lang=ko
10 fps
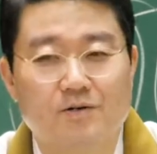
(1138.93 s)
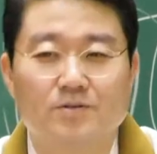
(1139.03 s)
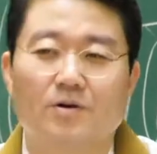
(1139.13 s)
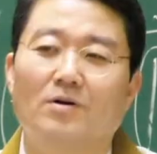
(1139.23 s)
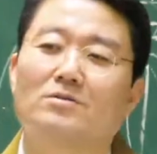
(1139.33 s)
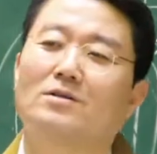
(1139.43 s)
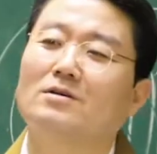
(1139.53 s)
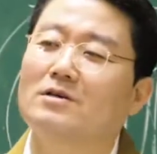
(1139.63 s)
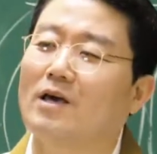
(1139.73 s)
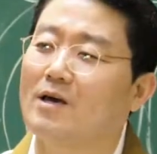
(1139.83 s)
근데
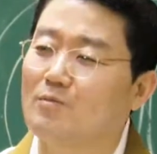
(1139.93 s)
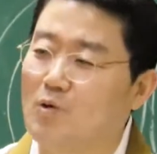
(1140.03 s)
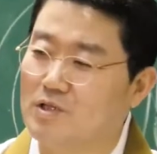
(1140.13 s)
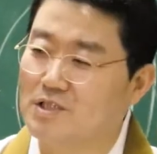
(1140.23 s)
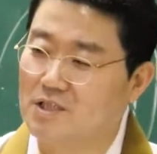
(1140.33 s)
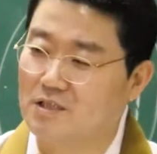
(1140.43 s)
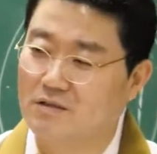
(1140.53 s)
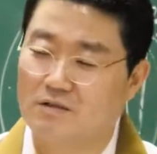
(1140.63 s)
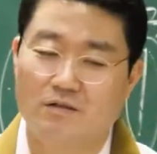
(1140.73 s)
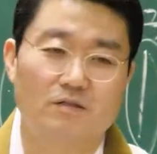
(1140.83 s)
어떤 게 행복인지,
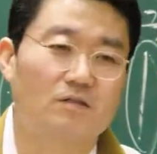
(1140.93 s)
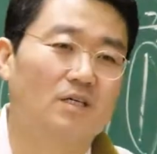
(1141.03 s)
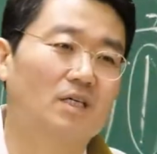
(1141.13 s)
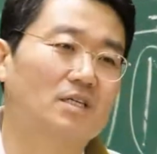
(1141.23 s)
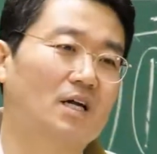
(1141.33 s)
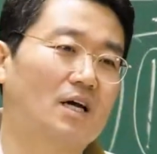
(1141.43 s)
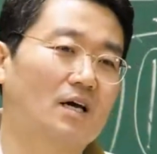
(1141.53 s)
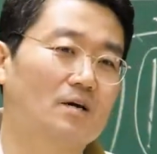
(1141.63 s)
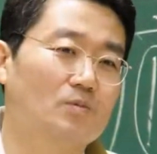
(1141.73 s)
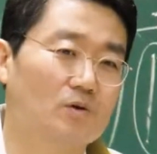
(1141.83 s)
어떻게
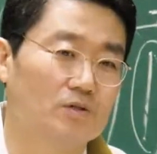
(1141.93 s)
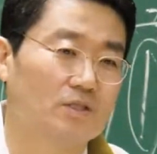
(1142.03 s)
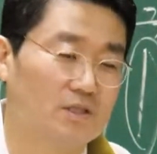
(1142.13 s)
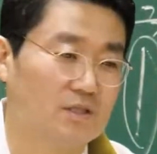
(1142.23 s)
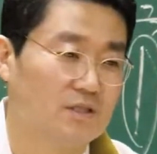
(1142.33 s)
살아야 행복인지,